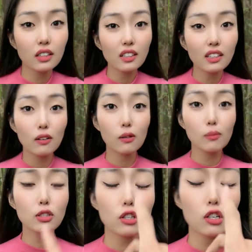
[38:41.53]
当然，我
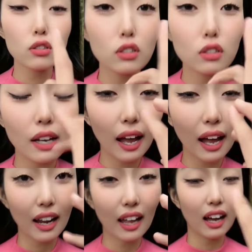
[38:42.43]
们车车都
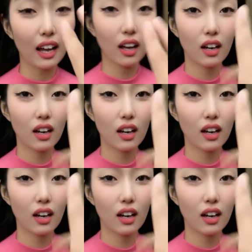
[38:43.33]
卡了。这